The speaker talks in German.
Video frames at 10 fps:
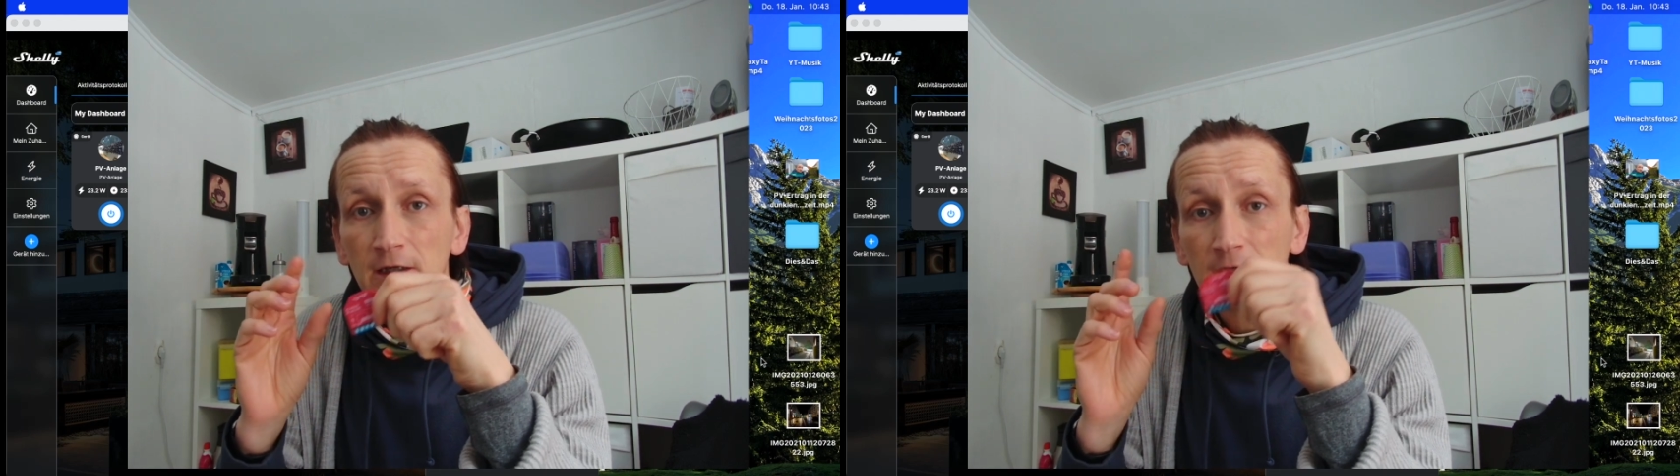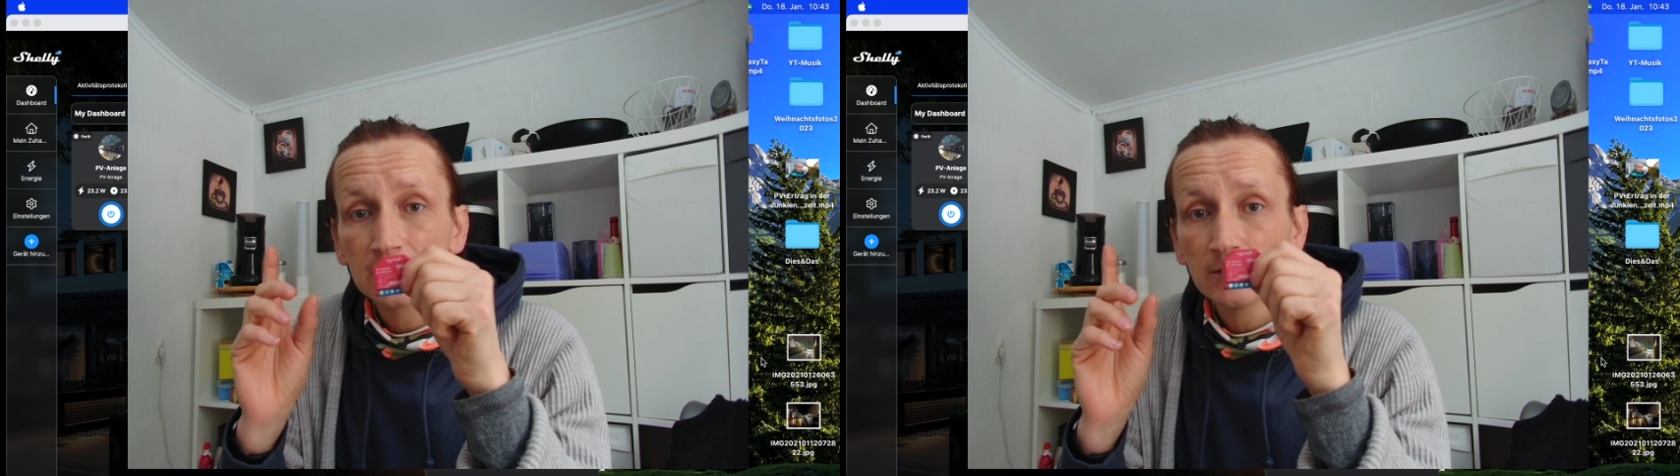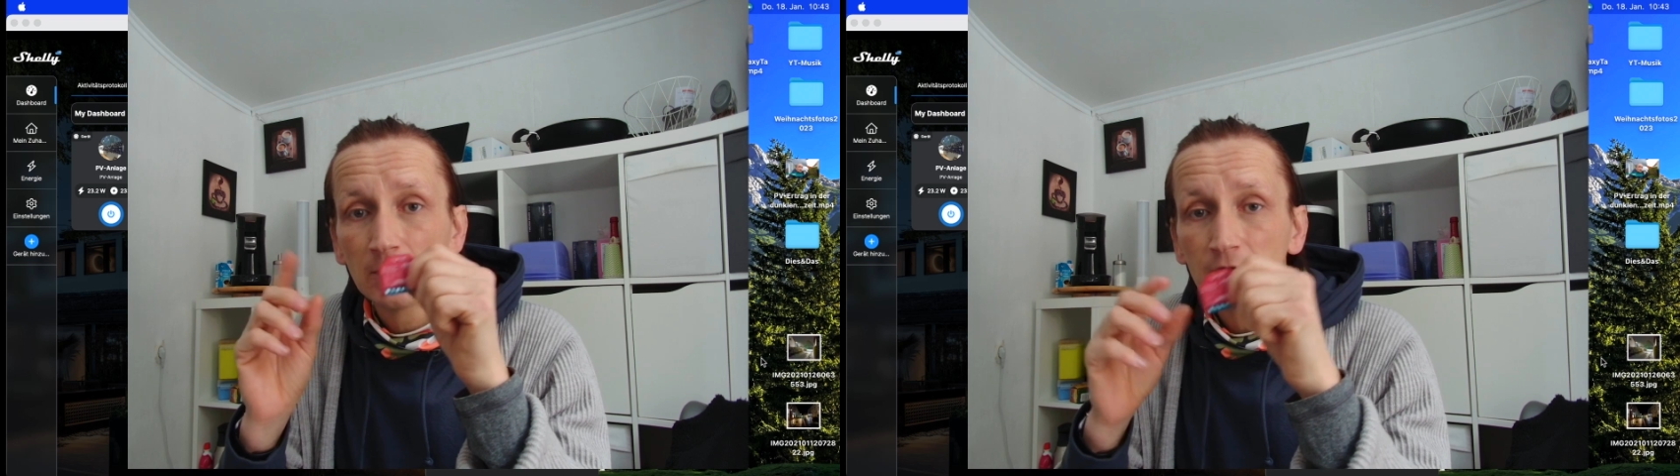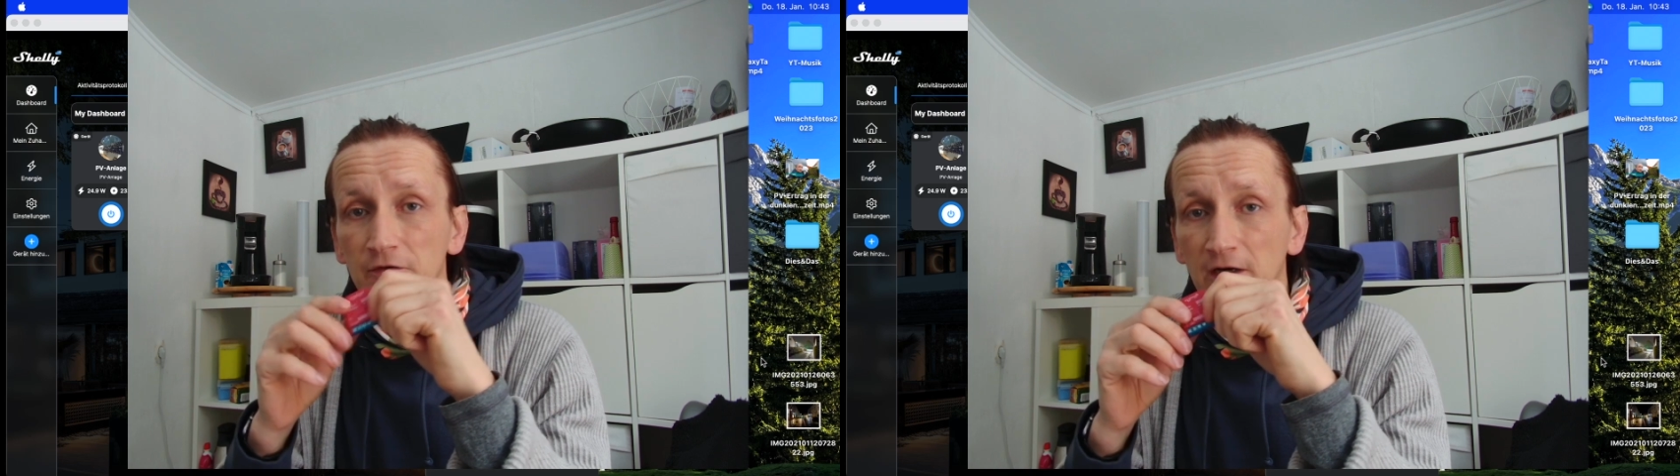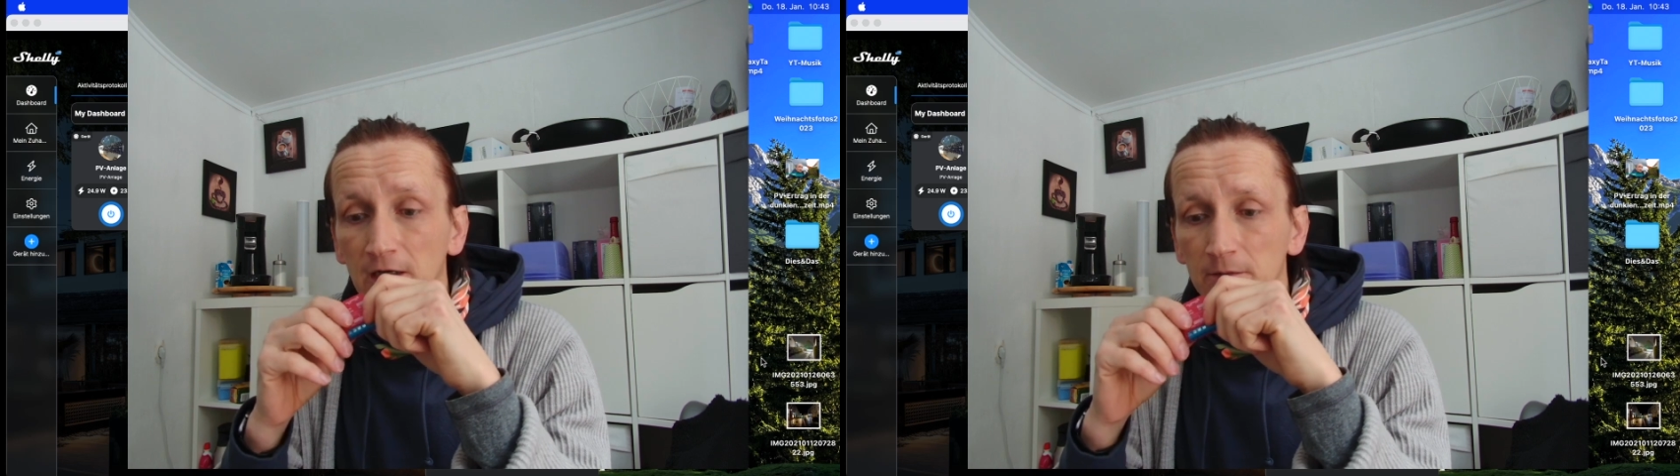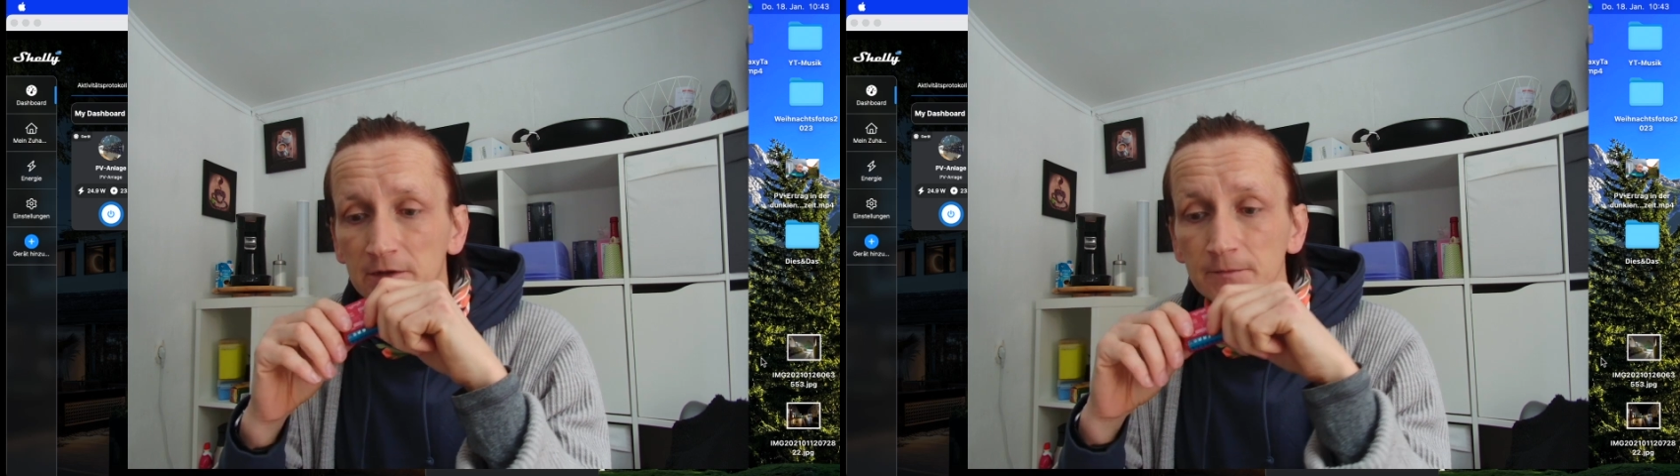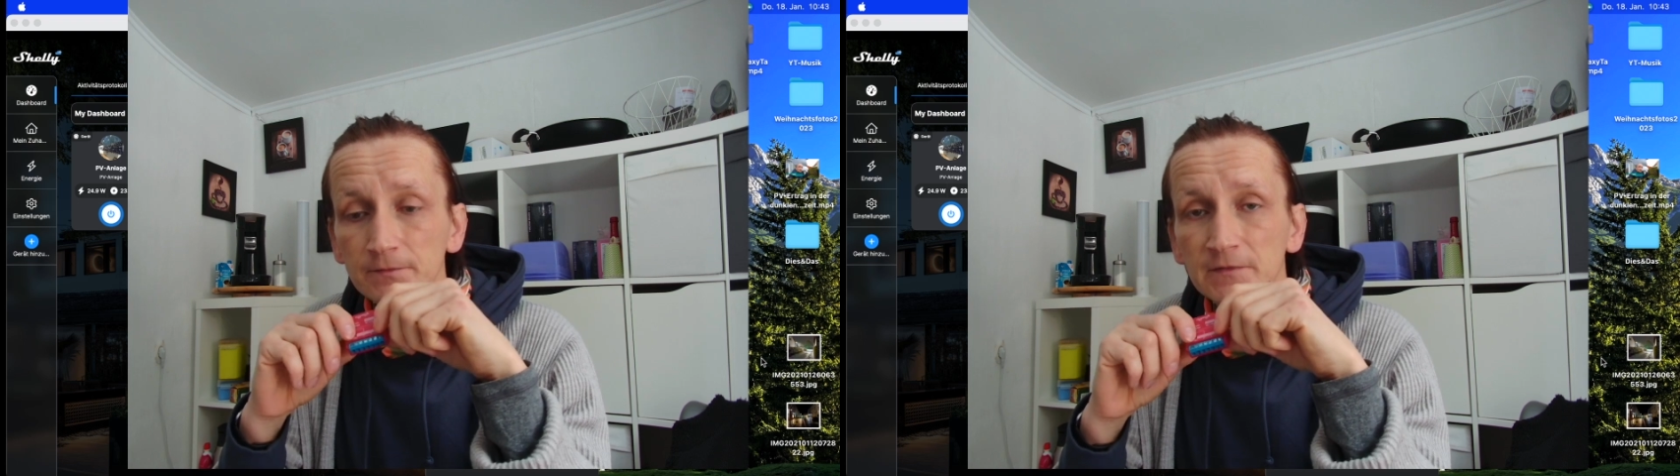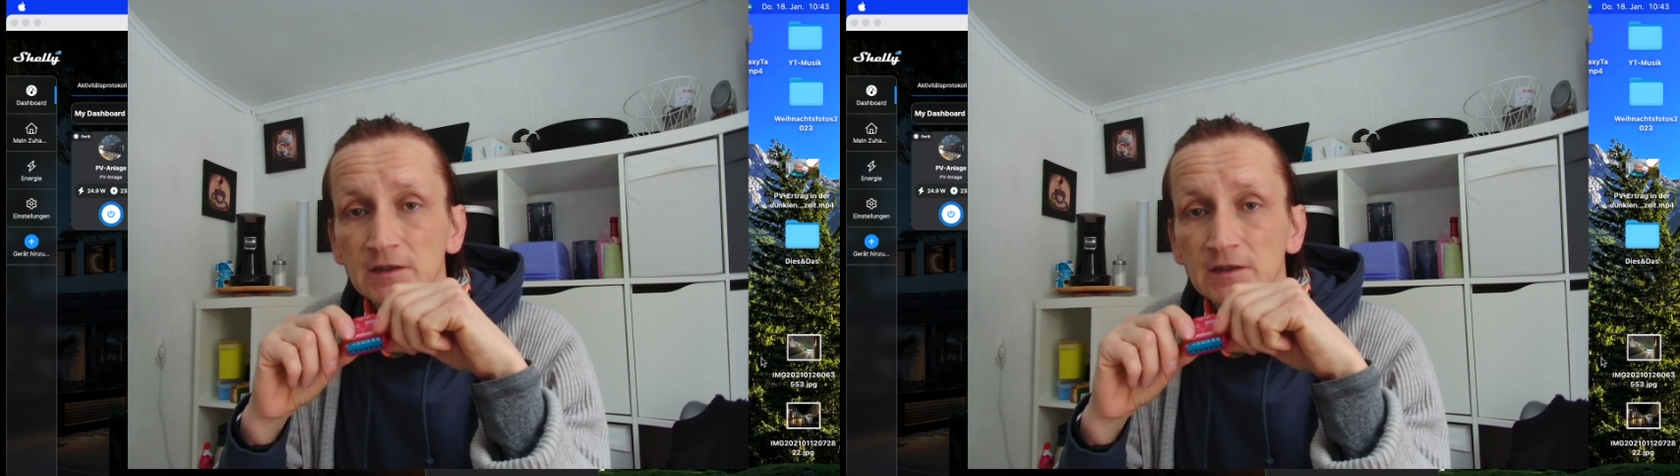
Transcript: angebaut habe,